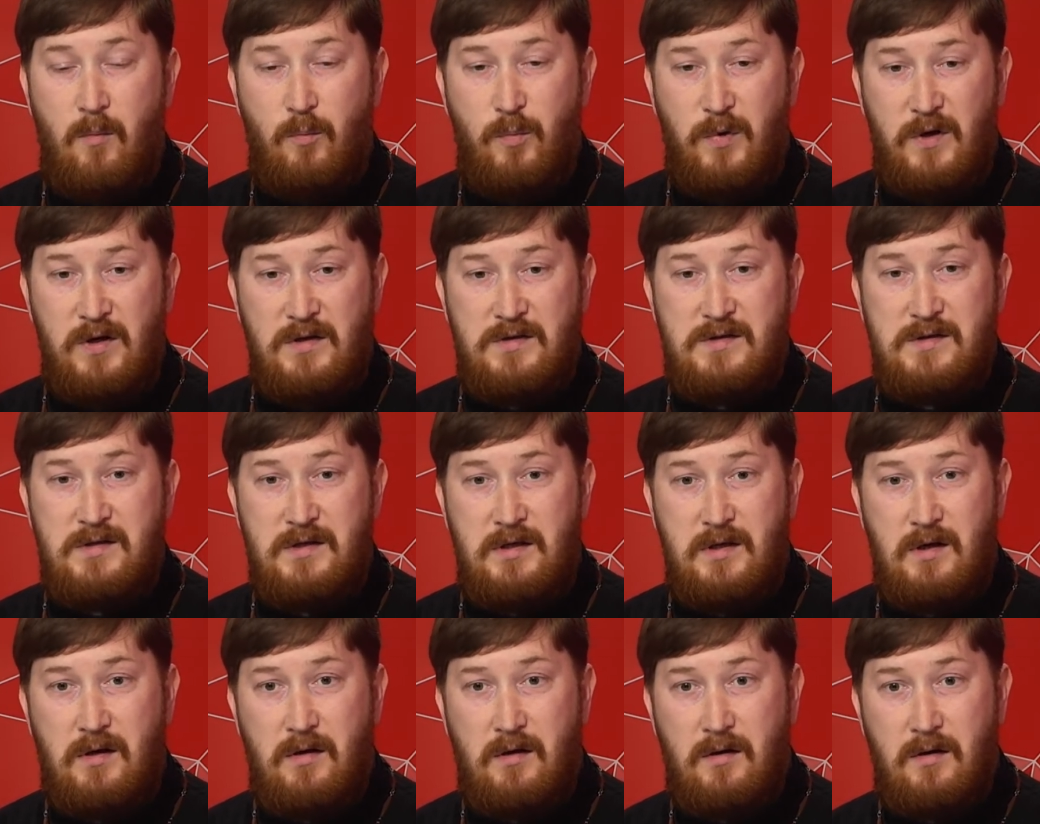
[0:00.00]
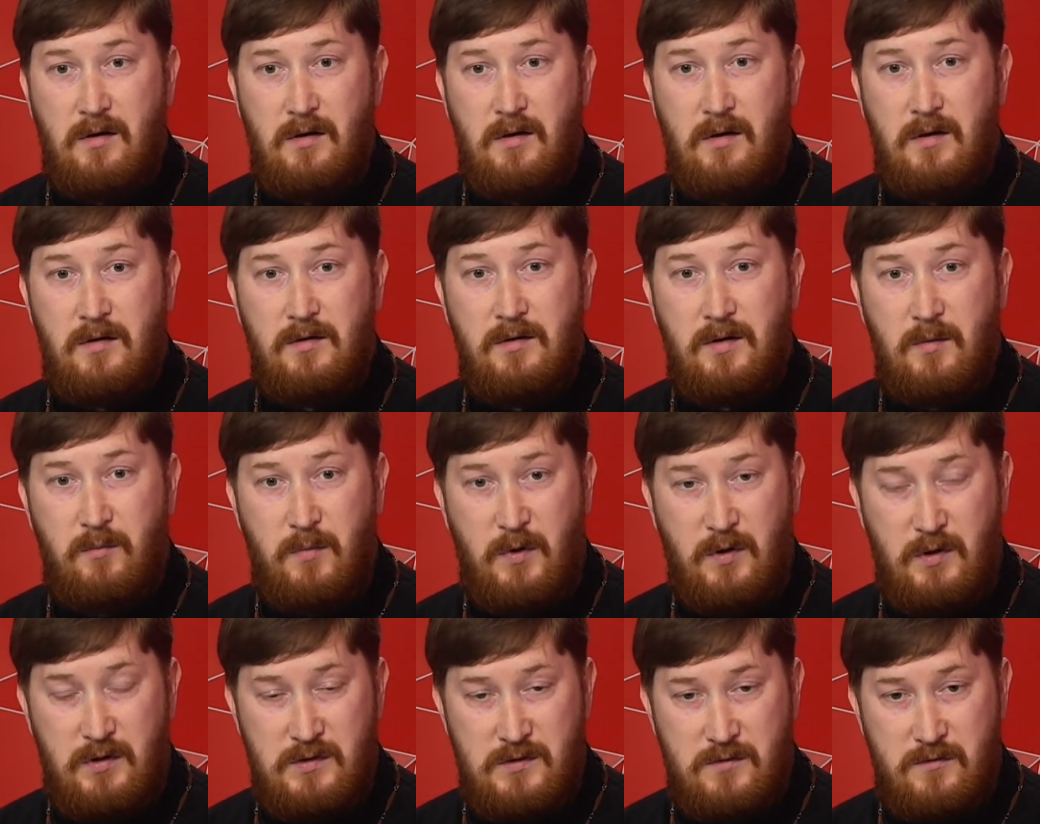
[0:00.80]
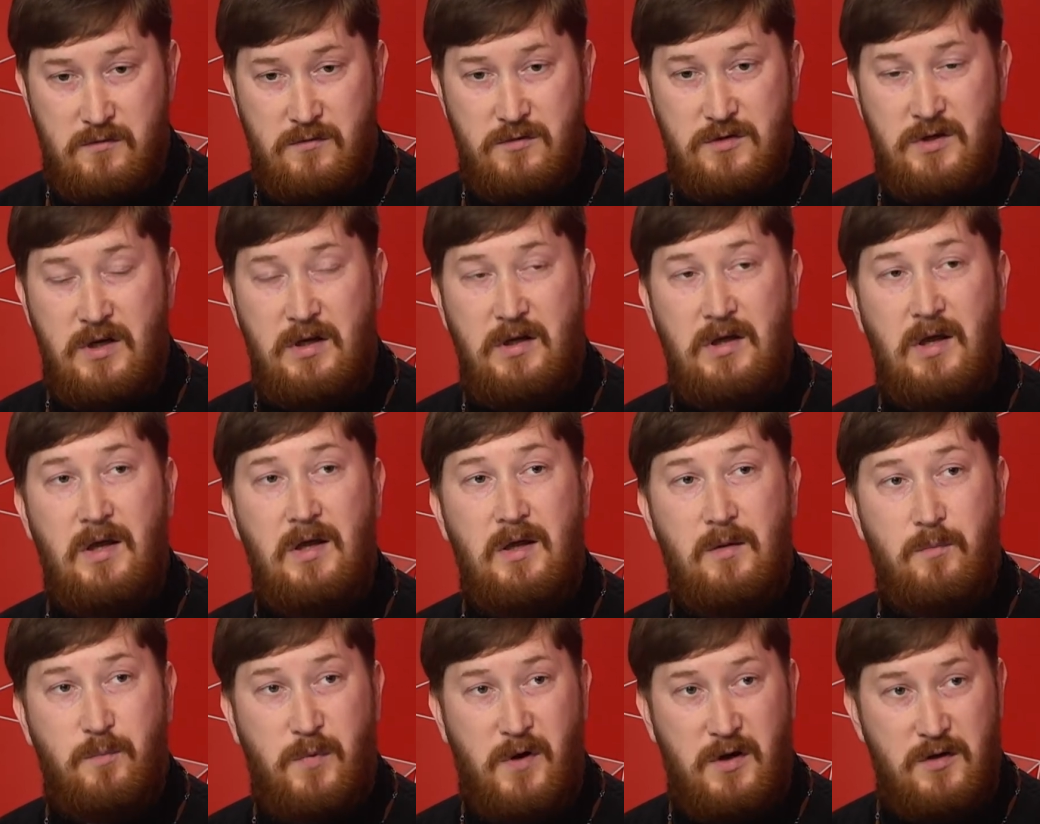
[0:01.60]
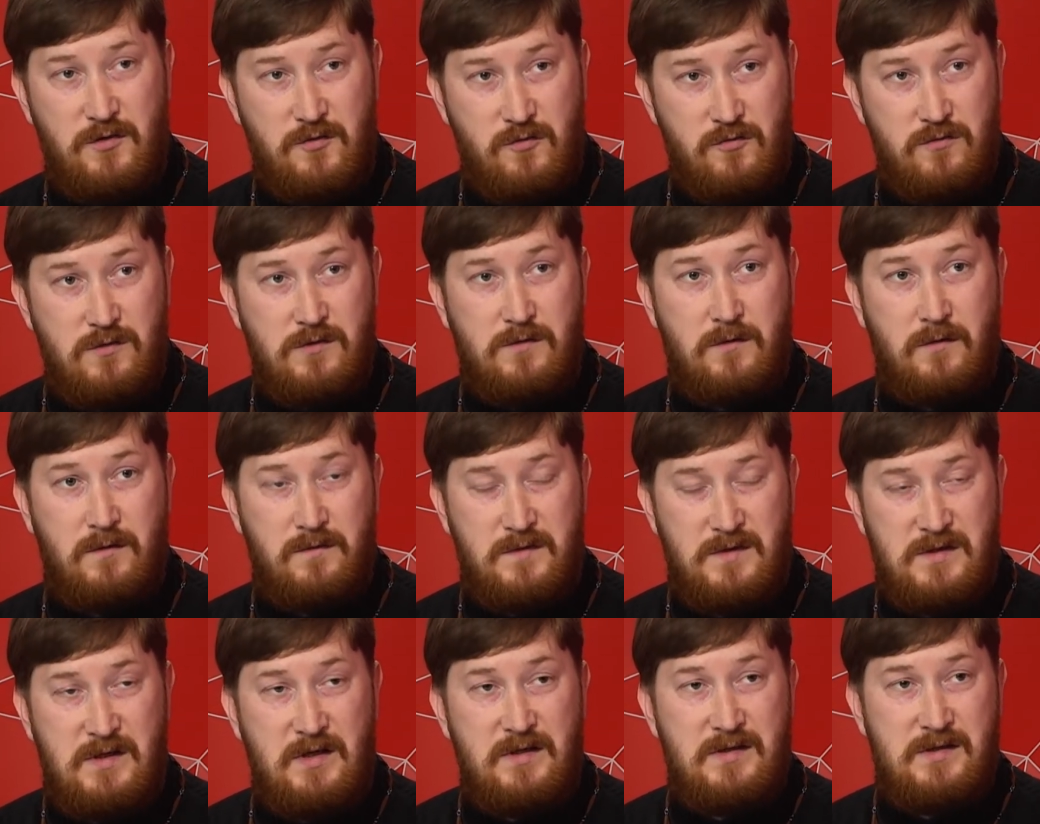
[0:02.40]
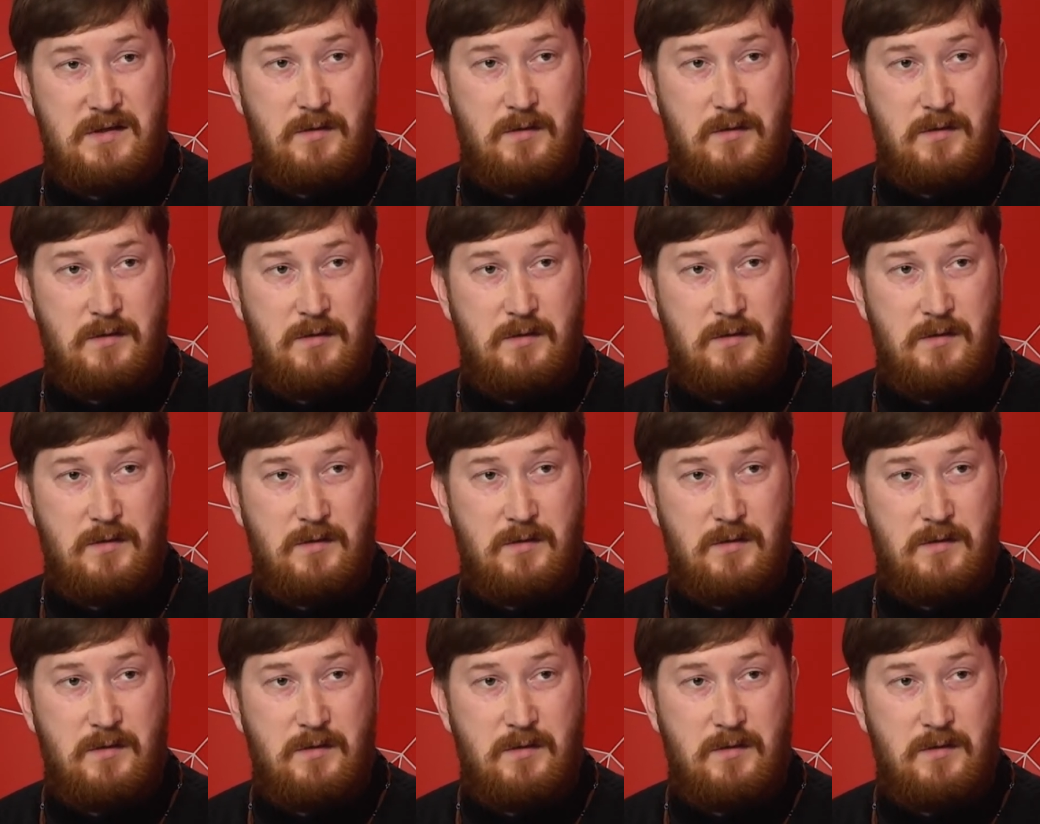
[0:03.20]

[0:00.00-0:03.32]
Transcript: прийти э, на богослужение и прочувствовать все эти